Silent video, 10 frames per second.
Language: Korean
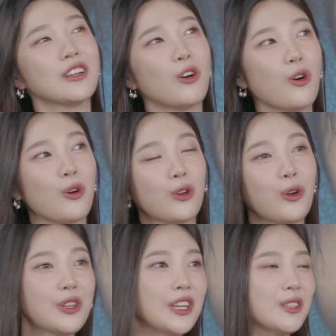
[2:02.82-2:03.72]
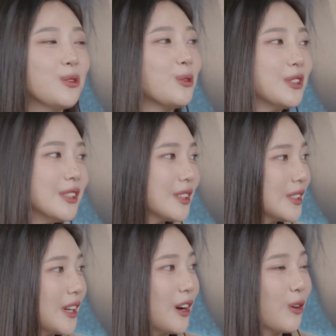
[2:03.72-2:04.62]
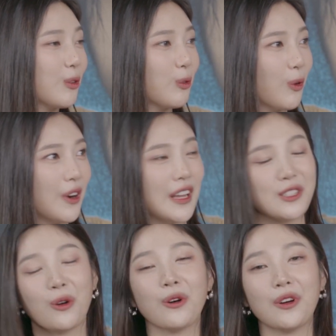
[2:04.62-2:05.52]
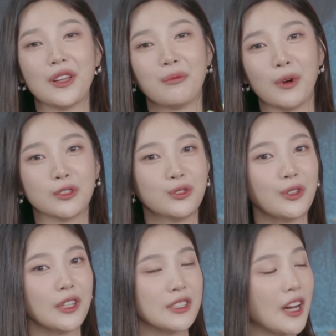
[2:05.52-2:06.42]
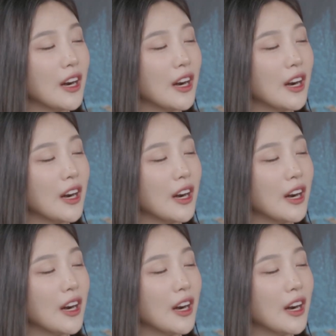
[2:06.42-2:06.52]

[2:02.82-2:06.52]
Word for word: 어, 연예인으로든 그냥 원래 저의 박수영이라는